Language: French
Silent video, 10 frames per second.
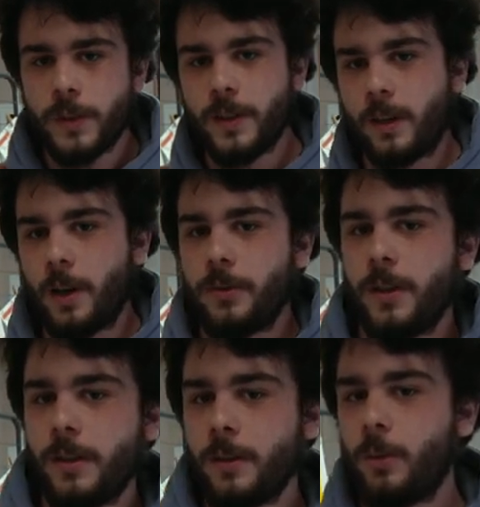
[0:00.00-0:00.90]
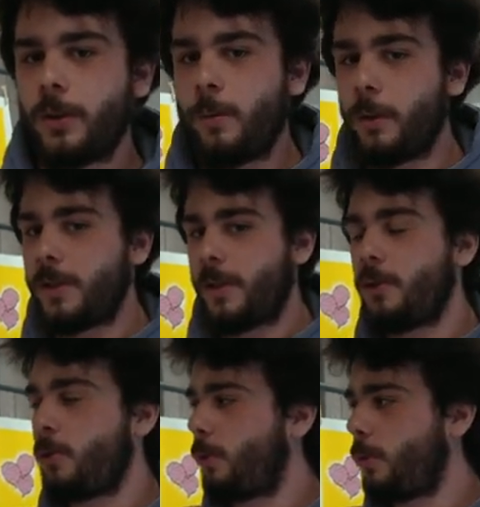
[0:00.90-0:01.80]
de sérigraphie, notamment des
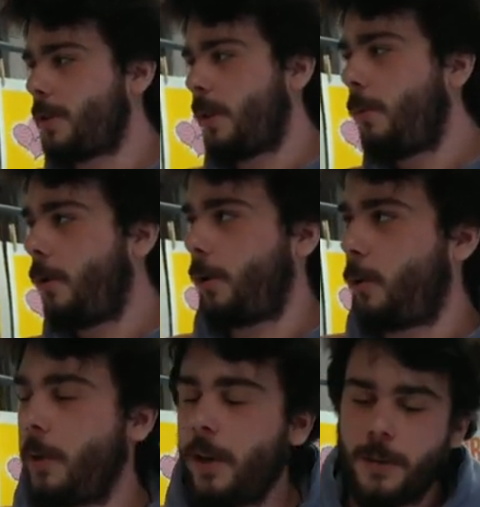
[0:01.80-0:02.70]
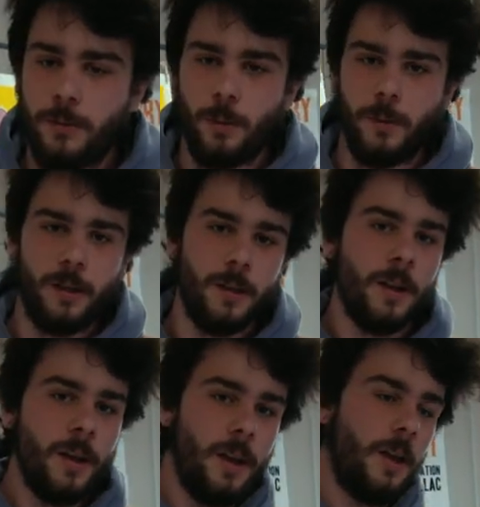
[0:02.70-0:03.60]
affiches de concert pour la coopérative de mai.
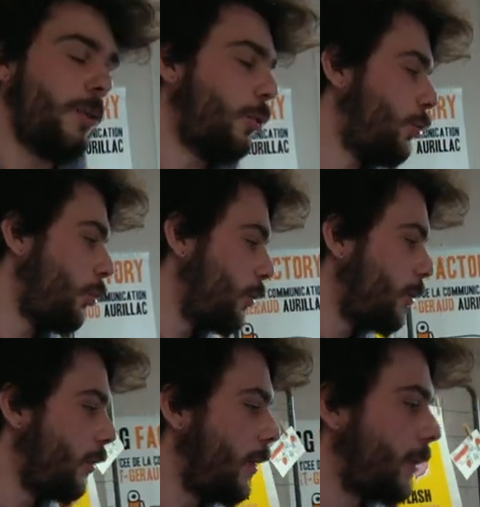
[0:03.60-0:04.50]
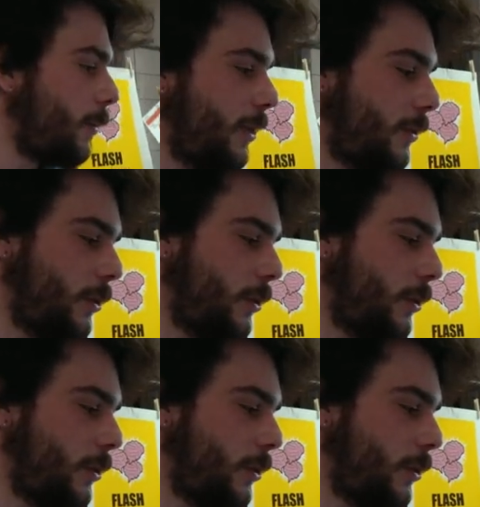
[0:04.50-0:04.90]
Et aujourd'hui, on imprime des